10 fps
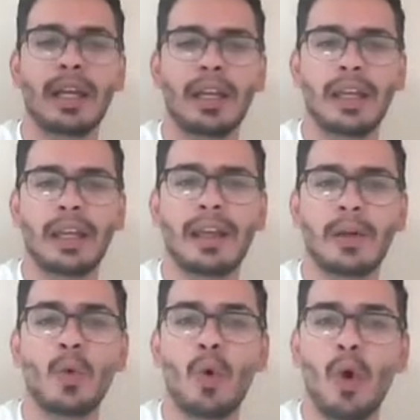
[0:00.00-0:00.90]
É,
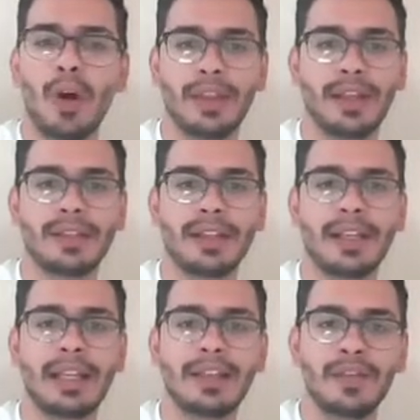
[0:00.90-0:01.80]
o córtex
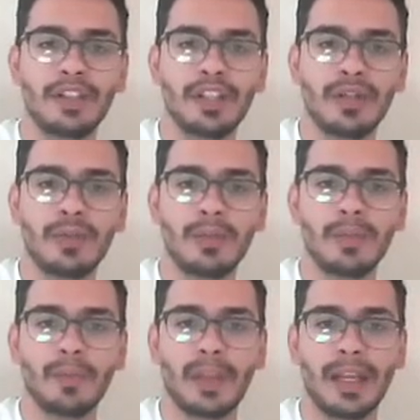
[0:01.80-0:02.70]
ele é dividido
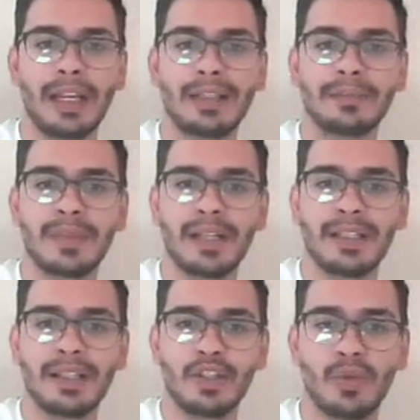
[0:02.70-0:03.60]
em
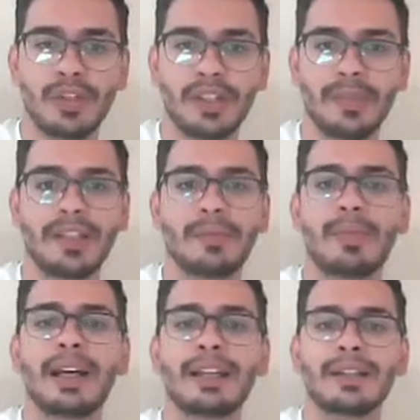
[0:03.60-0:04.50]
três regiões
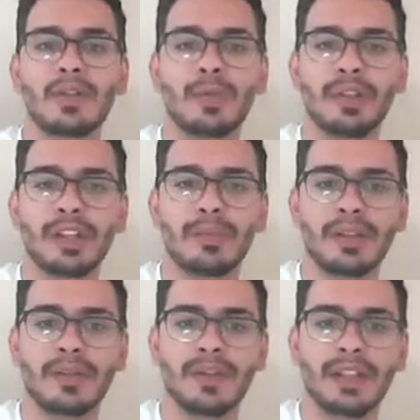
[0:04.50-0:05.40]
principais, como a gente
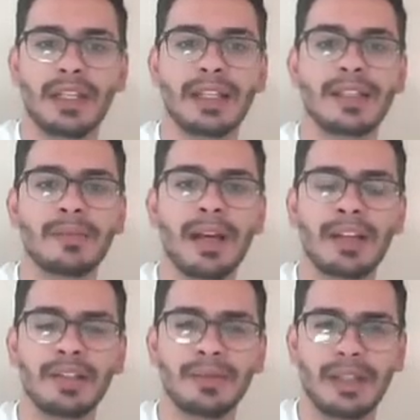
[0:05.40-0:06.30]
pode ver aqui nessa
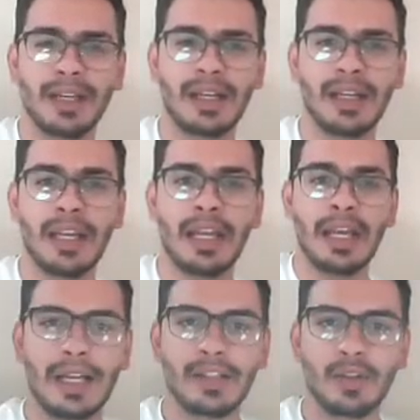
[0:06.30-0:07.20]
imagem, tá?
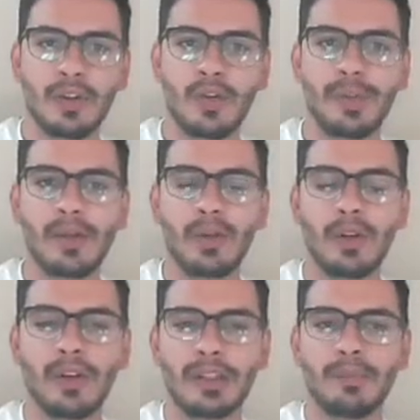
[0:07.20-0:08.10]
A zona
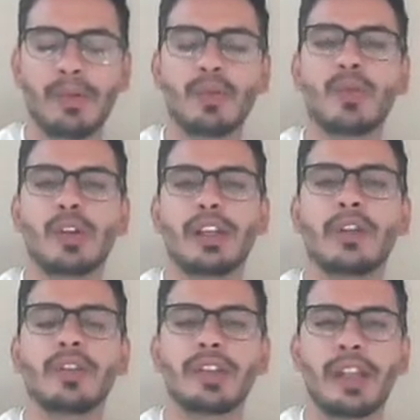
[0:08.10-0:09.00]
glomerulosa, produtora de
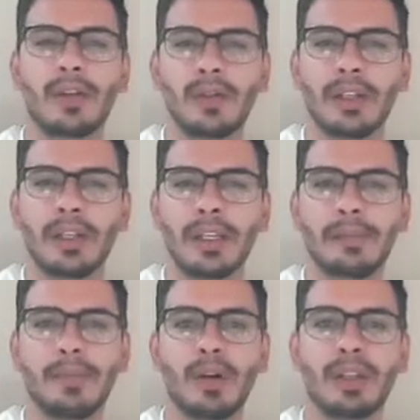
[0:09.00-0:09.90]
aldosterona,
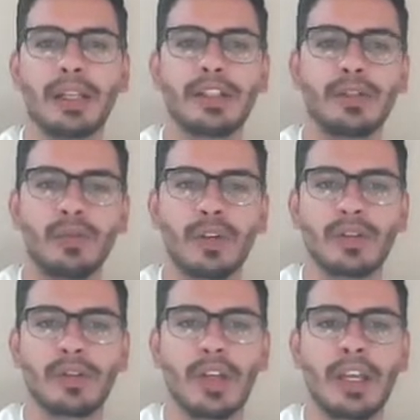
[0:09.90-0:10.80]
importante no
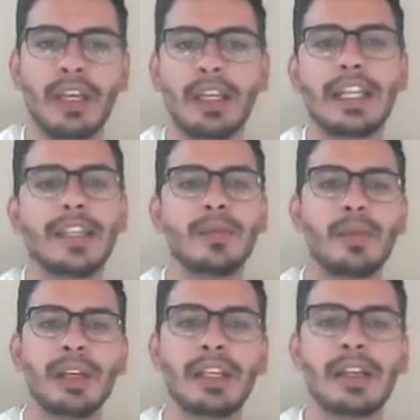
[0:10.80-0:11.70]
nosso equilíbrio
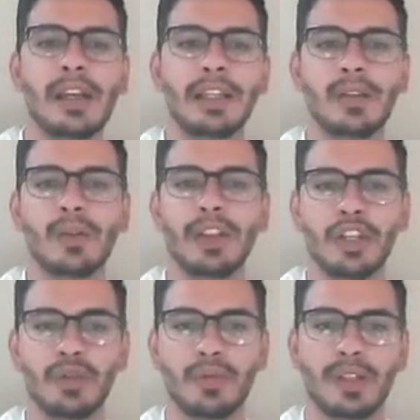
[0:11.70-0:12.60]

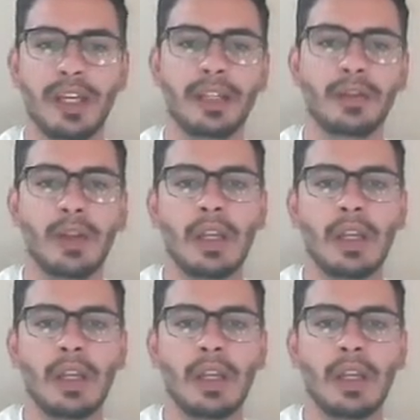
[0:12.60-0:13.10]
hidroeletrolítico, certo?